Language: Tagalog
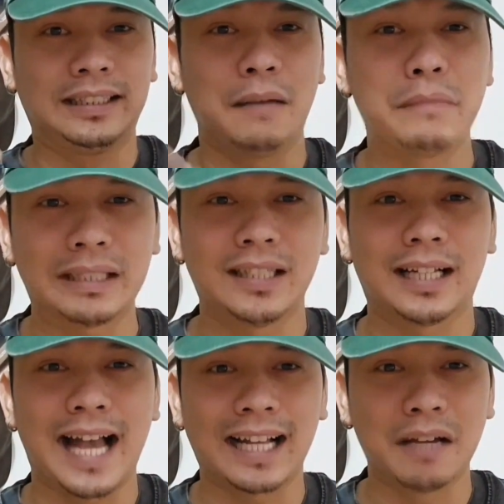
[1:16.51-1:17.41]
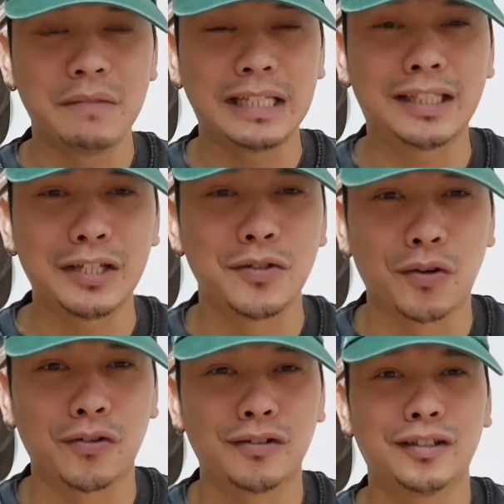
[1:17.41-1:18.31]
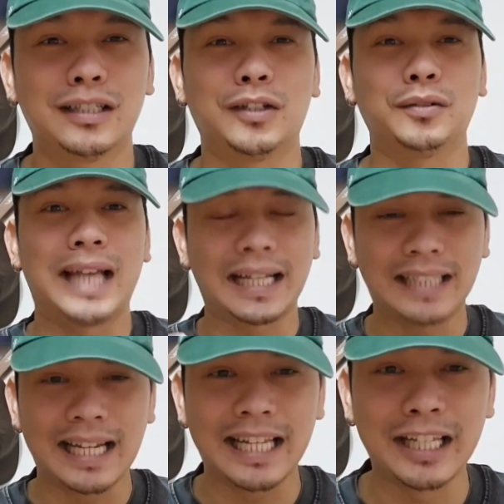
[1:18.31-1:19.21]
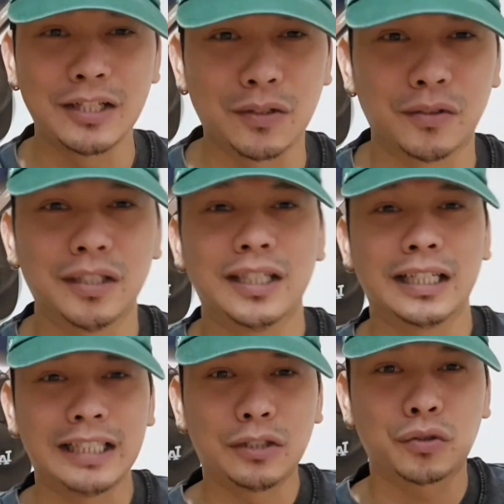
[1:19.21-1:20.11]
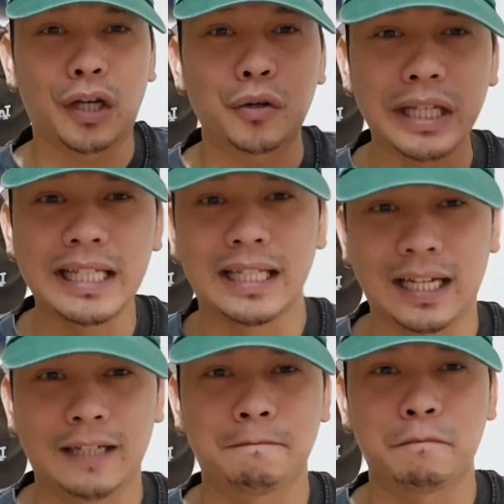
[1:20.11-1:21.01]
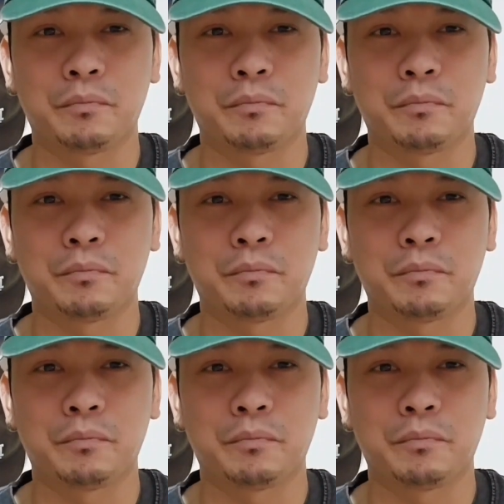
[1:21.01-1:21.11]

damit na gagamitin nyo o dadalihin nyo dito sa Korea.